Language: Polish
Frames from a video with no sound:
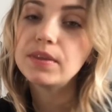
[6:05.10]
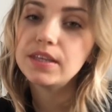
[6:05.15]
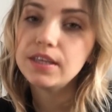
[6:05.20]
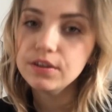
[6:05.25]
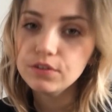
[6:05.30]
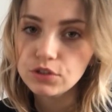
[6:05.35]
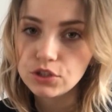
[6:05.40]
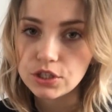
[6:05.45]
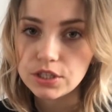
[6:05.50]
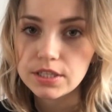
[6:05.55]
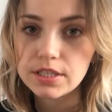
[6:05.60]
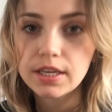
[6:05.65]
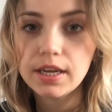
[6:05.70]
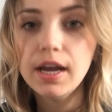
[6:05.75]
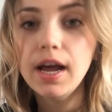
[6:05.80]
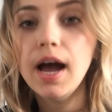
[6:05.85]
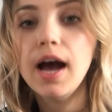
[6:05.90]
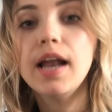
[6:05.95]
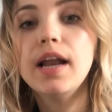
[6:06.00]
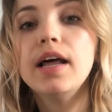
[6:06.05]
Nie wszystkie,
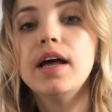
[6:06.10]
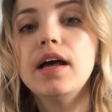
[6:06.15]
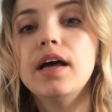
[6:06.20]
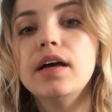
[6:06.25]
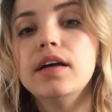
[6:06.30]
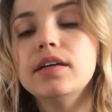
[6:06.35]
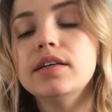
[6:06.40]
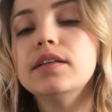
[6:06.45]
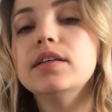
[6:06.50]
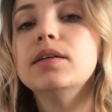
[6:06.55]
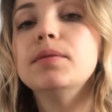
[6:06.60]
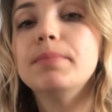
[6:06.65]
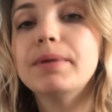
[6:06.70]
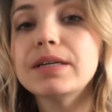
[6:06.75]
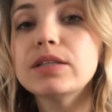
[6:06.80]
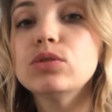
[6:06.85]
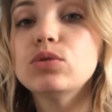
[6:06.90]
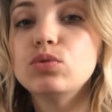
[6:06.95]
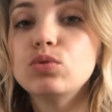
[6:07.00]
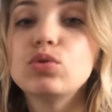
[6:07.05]
ale y,
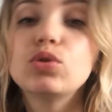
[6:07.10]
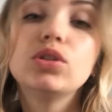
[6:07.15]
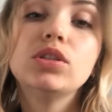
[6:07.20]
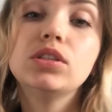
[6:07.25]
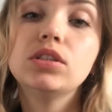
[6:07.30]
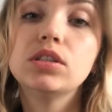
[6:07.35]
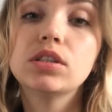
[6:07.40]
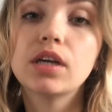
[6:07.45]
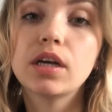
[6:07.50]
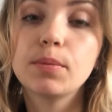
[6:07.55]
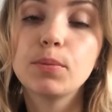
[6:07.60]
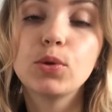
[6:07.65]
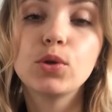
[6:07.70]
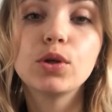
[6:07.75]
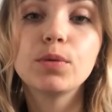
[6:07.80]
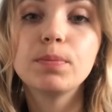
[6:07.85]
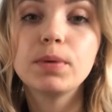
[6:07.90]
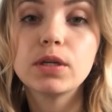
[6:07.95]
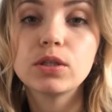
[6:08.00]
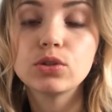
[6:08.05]
bardzo dużo dzieci
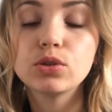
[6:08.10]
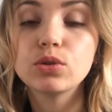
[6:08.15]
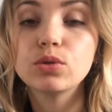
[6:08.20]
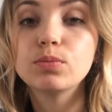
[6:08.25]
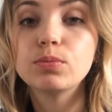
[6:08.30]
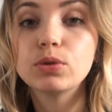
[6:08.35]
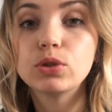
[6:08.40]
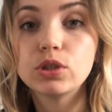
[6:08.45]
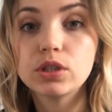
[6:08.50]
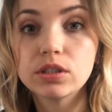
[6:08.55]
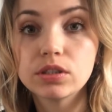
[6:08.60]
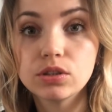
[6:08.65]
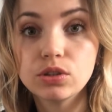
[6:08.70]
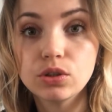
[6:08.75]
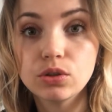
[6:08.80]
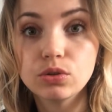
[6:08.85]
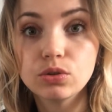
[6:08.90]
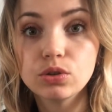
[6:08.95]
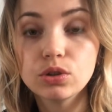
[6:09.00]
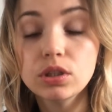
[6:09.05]
karmionych piersią podczas
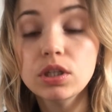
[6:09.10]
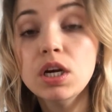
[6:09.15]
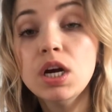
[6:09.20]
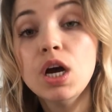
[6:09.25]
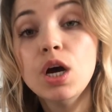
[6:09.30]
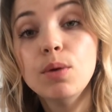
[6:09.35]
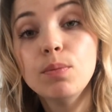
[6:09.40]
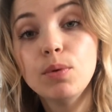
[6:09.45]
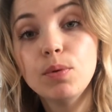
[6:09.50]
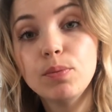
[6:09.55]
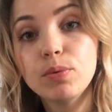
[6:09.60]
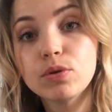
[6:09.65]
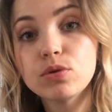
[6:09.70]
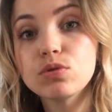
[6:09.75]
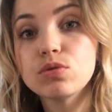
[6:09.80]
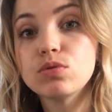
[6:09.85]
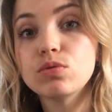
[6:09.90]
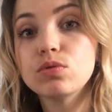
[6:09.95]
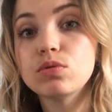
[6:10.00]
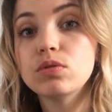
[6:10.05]
ciąży po
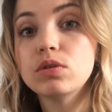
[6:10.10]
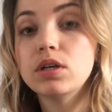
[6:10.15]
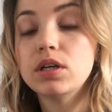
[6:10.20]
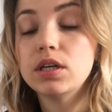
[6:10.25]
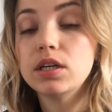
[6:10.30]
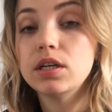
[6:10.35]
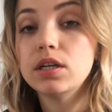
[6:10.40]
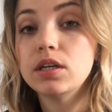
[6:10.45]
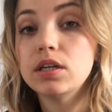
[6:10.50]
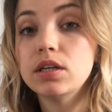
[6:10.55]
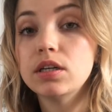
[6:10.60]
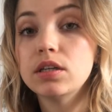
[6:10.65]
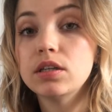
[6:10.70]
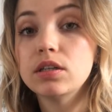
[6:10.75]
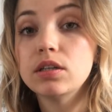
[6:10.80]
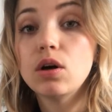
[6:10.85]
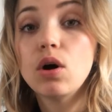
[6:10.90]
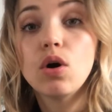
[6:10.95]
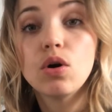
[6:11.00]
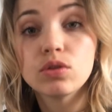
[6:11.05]
prostu
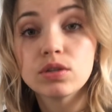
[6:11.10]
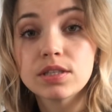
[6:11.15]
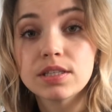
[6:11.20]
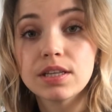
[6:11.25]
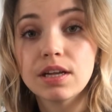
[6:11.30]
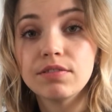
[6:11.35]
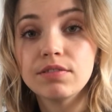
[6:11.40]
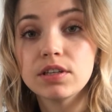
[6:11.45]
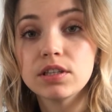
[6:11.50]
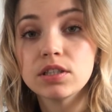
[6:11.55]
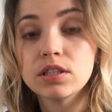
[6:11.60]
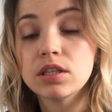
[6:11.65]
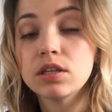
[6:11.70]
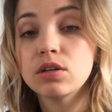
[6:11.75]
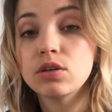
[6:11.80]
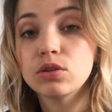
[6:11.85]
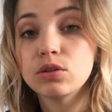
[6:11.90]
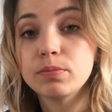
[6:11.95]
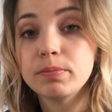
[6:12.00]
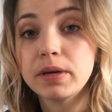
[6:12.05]
e, odstawia
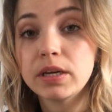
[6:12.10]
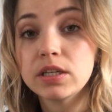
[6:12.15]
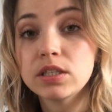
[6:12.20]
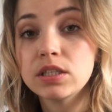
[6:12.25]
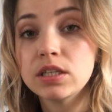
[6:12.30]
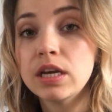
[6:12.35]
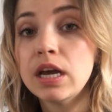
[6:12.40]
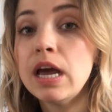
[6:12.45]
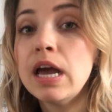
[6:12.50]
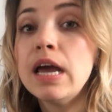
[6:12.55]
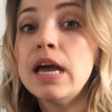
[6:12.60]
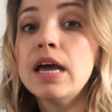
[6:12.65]
się od piersi.